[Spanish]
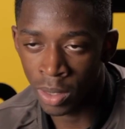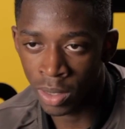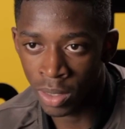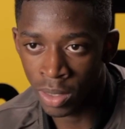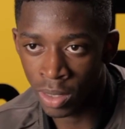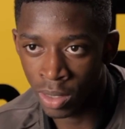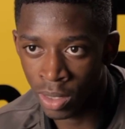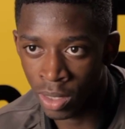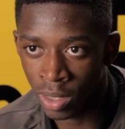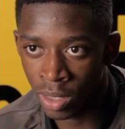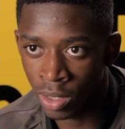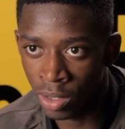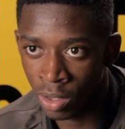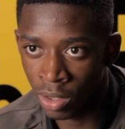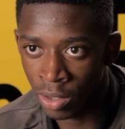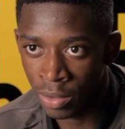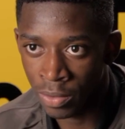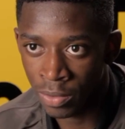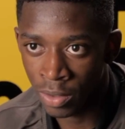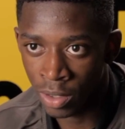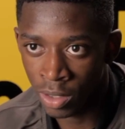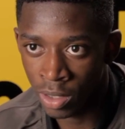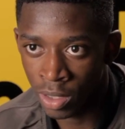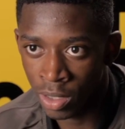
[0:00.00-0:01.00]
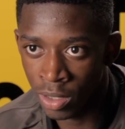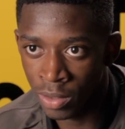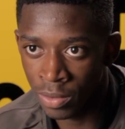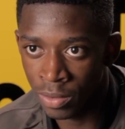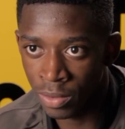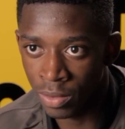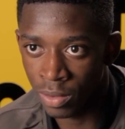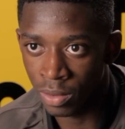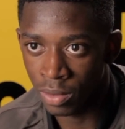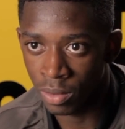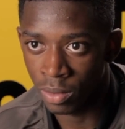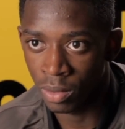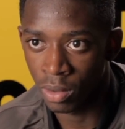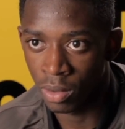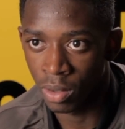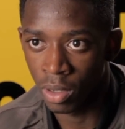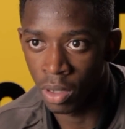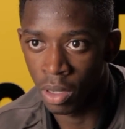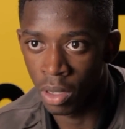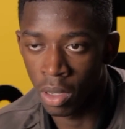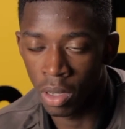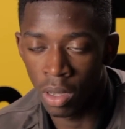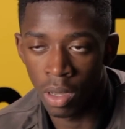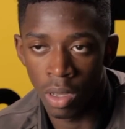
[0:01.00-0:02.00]
10 goles y 22
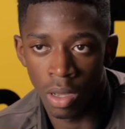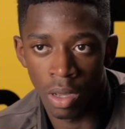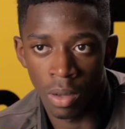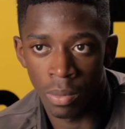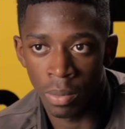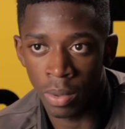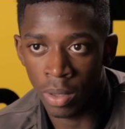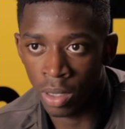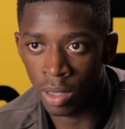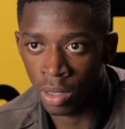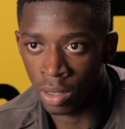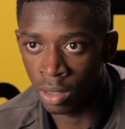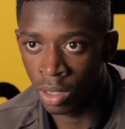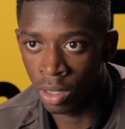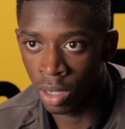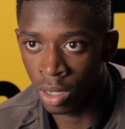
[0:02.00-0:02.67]
asistencias en una